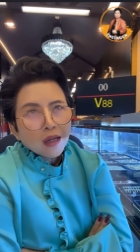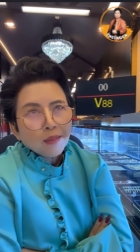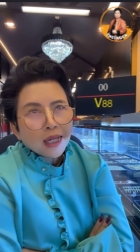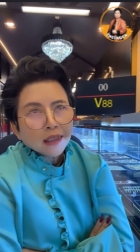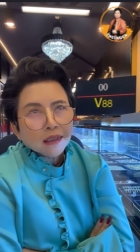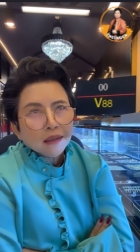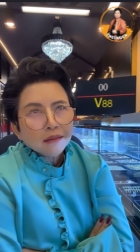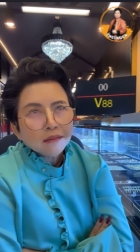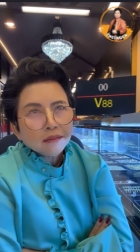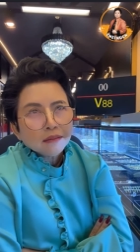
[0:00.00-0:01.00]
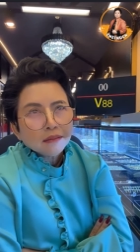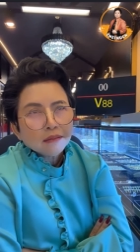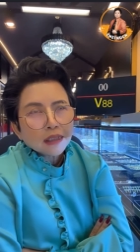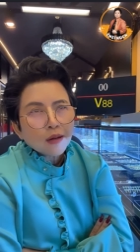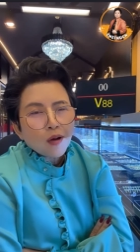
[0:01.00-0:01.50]
พ่อมาถึง
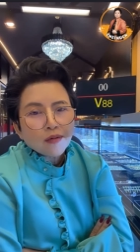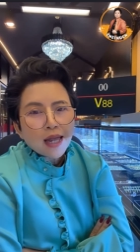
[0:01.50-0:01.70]
มันก็